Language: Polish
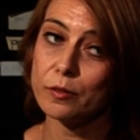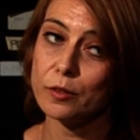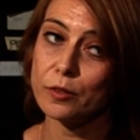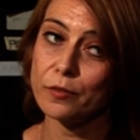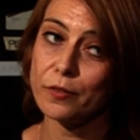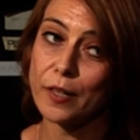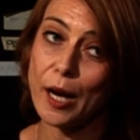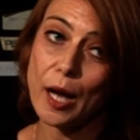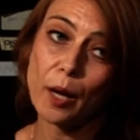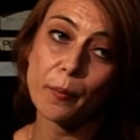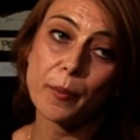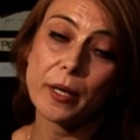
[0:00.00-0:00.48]
y,
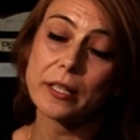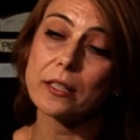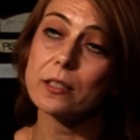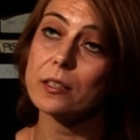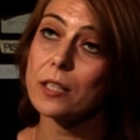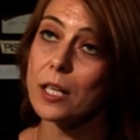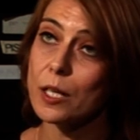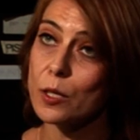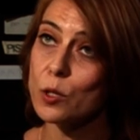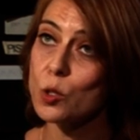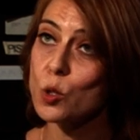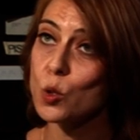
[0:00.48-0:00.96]
fragment
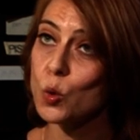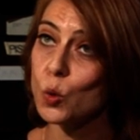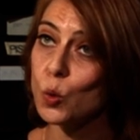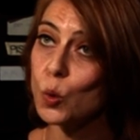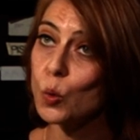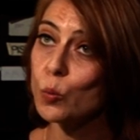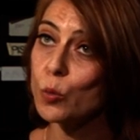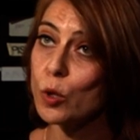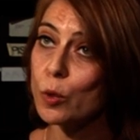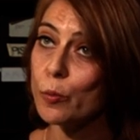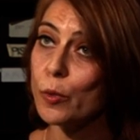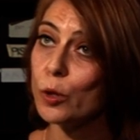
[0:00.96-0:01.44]

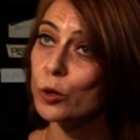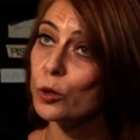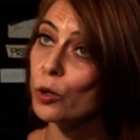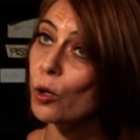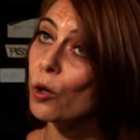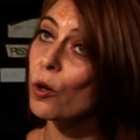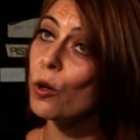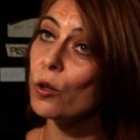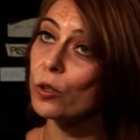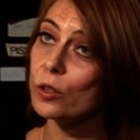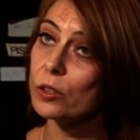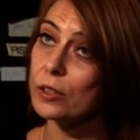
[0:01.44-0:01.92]
tekstu, mój
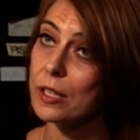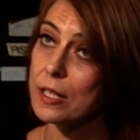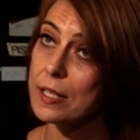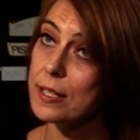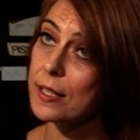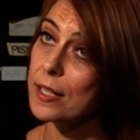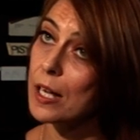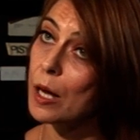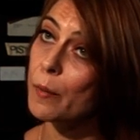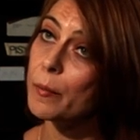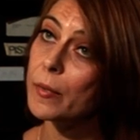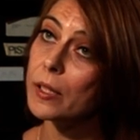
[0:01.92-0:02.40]
monolog,
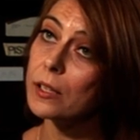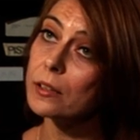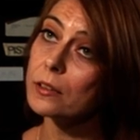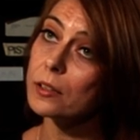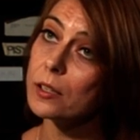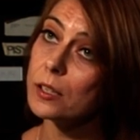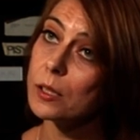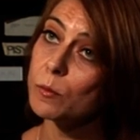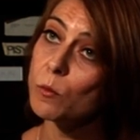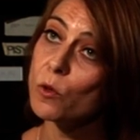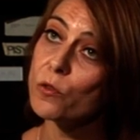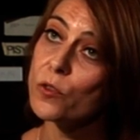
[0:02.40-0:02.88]

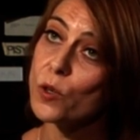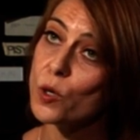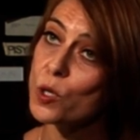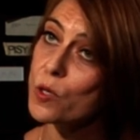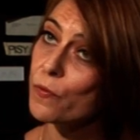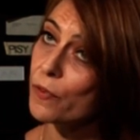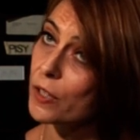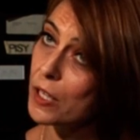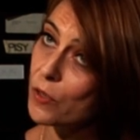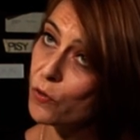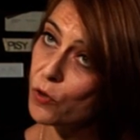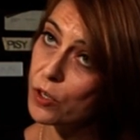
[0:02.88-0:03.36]
testament, kiedy mówi o
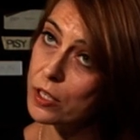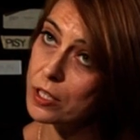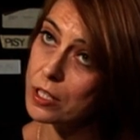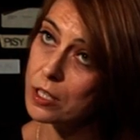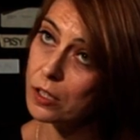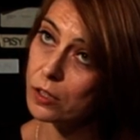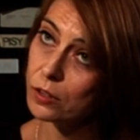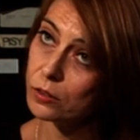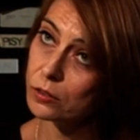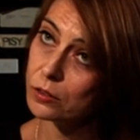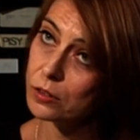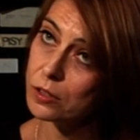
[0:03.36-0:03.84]
swojej
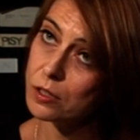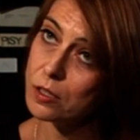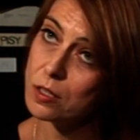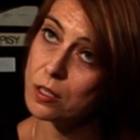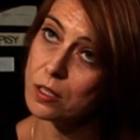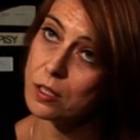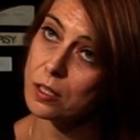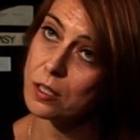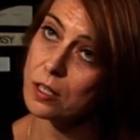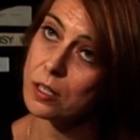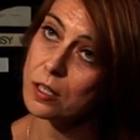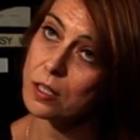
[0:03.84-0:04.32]
własnej
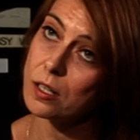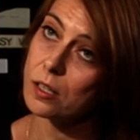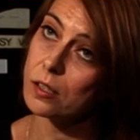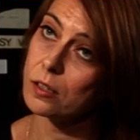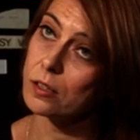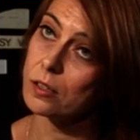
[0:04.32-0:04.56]
kondycji, y,